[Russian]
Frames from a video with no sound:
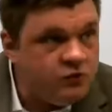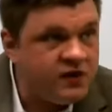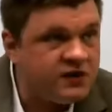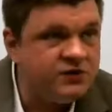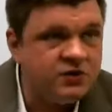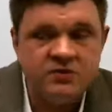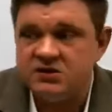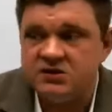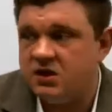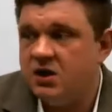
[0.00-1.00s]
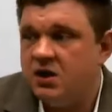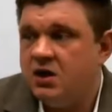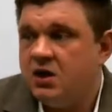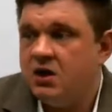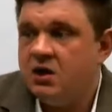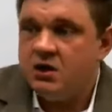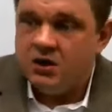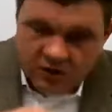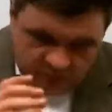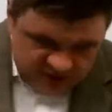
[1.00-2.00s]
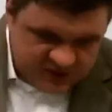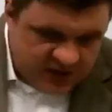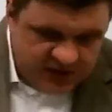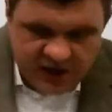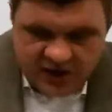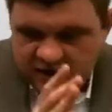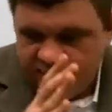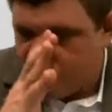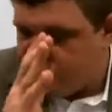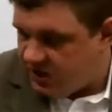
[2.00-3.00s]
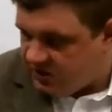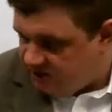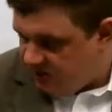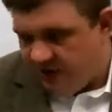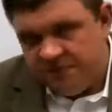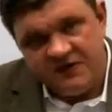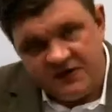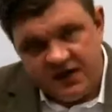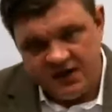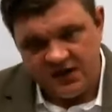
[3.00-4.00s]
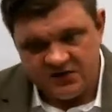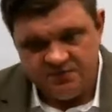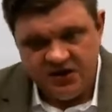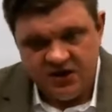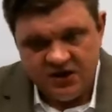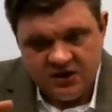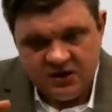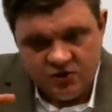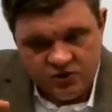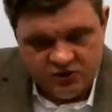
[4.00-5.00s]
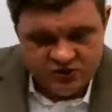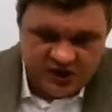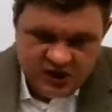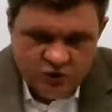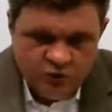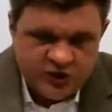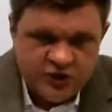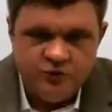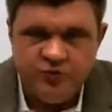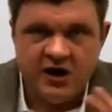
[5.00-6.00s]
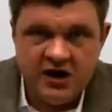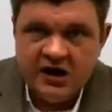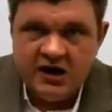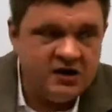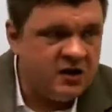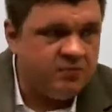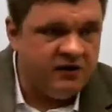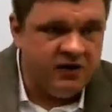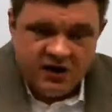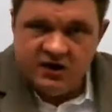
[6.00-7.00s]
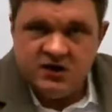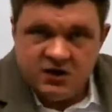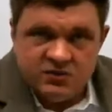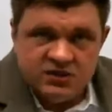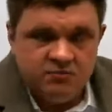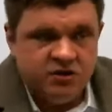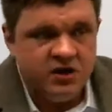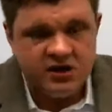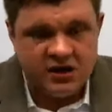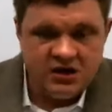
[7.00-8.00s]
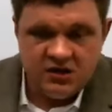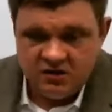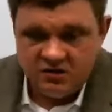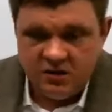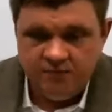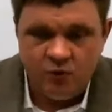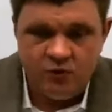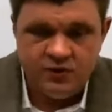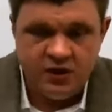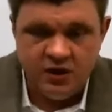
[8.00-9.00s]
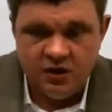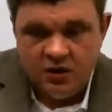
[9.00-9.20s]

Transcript: версию РМСа посмотрели, как получается, переписали, разбили там на другие куски, какие-то упражнения убрали, какие-то добавили, какие-то темы забыли, какие-то дополнили.